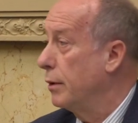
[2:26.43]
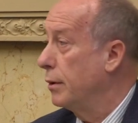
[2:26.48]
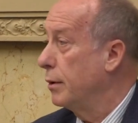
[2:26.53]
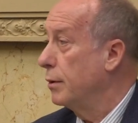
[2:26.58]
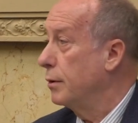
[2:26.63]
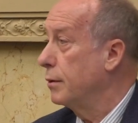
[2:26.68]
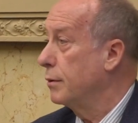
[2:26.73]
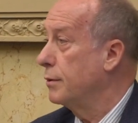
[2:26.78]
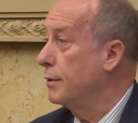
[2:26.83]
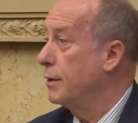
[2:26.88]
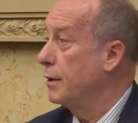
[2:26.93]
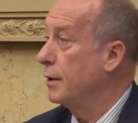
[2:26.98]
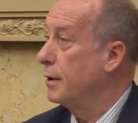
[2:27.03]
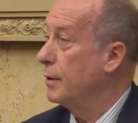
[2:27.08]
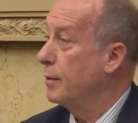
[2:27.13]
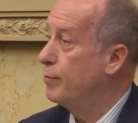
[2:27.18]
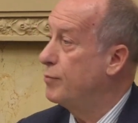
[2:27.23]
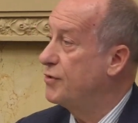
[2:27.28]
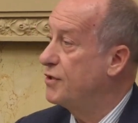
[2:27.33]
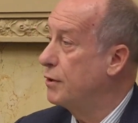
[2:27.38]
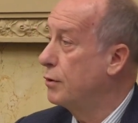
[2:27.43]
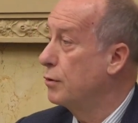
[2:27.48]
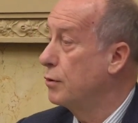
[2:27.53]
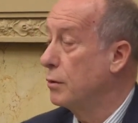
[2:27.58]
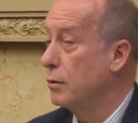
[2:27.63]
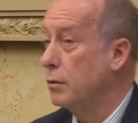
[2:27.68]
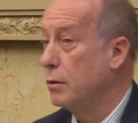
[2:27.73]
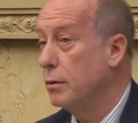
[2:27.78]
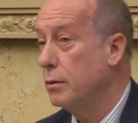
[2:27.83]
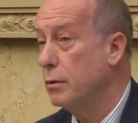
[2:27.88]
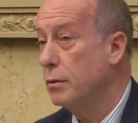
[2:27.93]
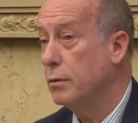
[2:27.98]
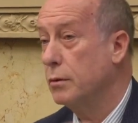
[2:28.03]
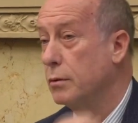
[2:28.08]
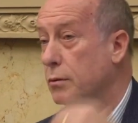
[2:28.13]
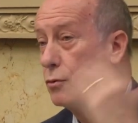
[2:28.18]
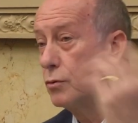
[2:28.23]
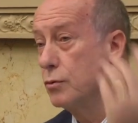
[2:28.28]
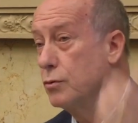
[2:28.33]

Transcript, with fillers: euh, des psychologues,